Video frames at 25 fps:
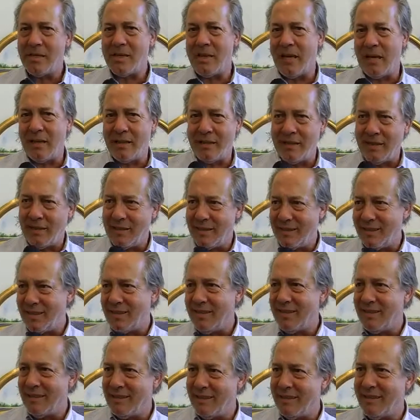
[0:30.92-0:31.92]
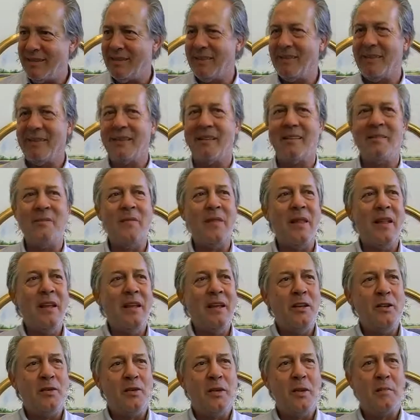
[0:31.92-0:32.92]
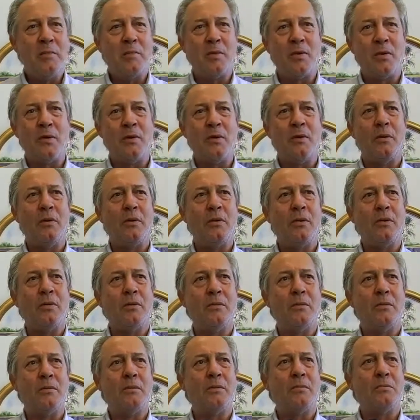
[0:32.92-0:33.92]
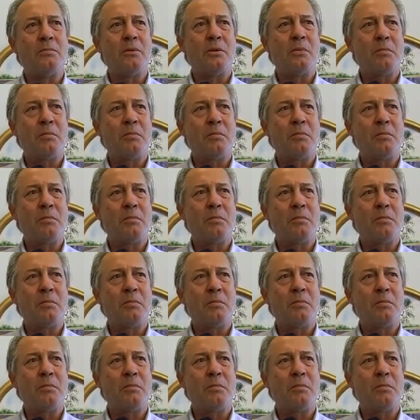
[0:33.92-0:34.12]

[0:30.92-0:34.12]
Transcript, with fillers: è stata, eh, ci ha pro,